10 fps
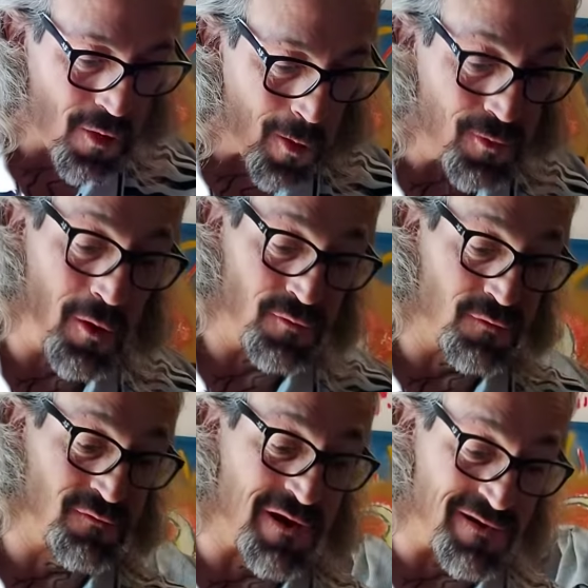no,
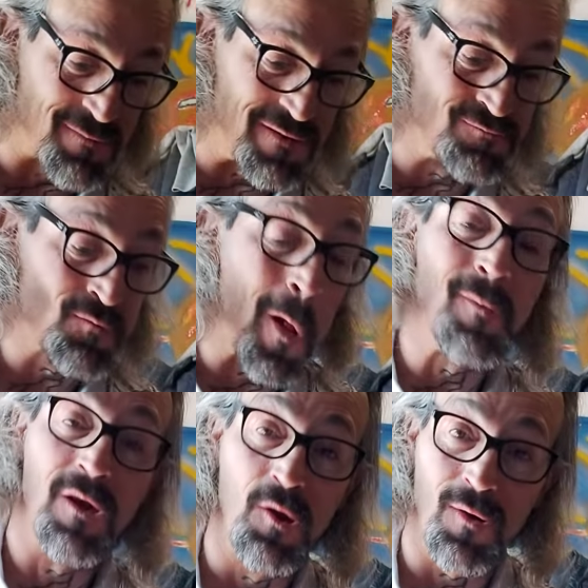scusatemi,
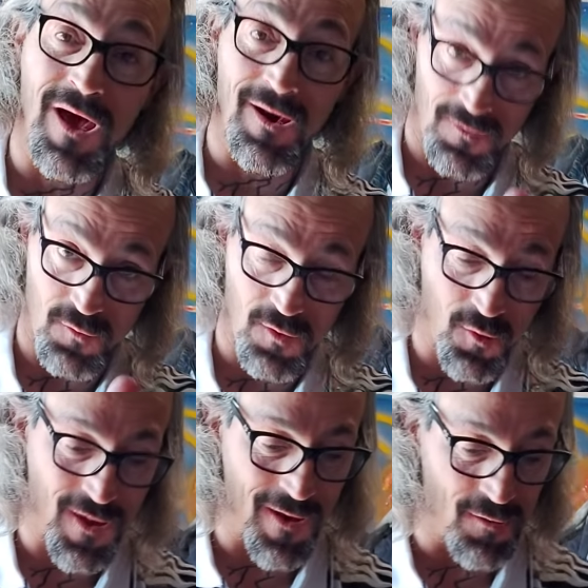Leonardo,
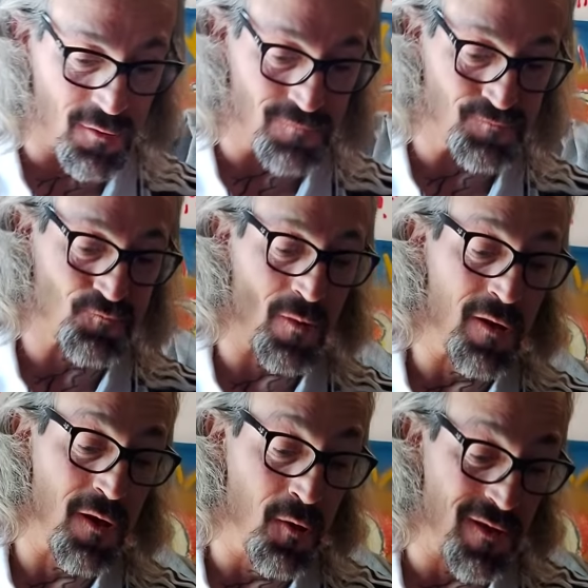Leonardo,
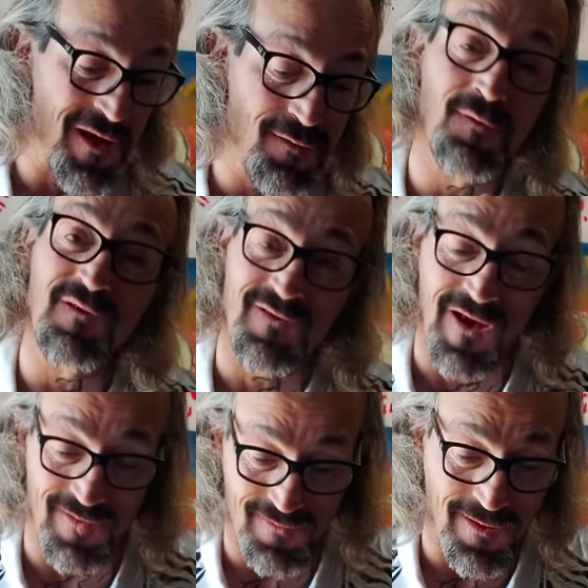Leonardo di
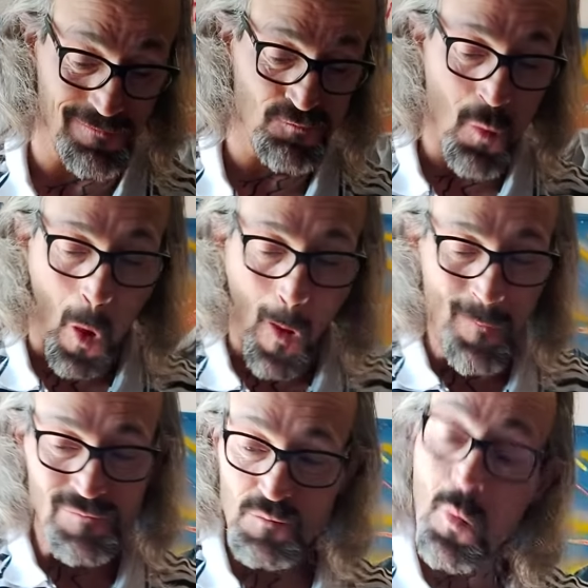Sante.
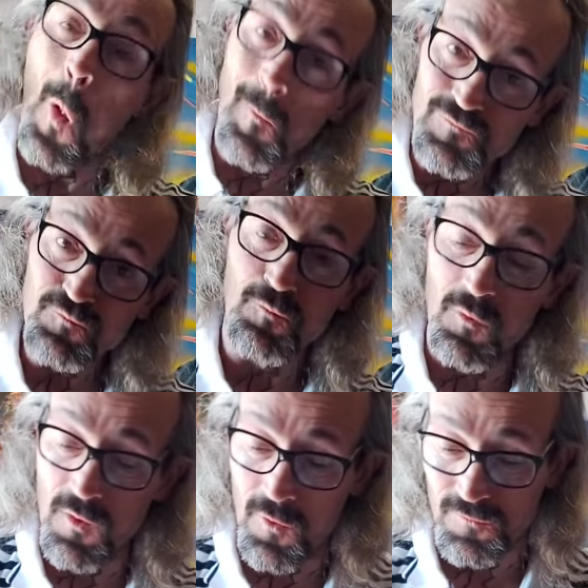
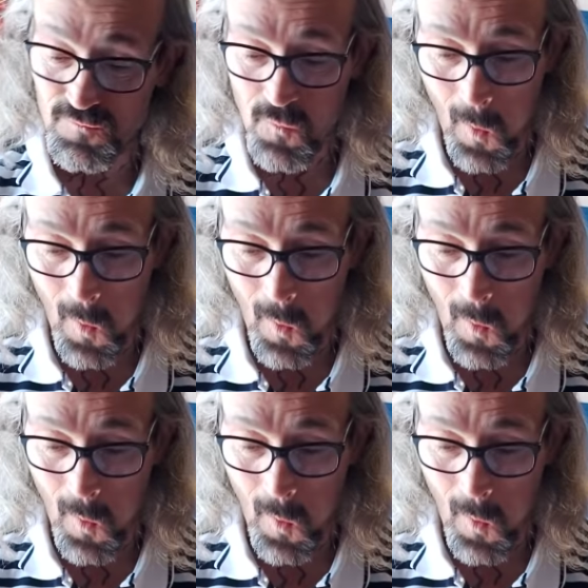Buono.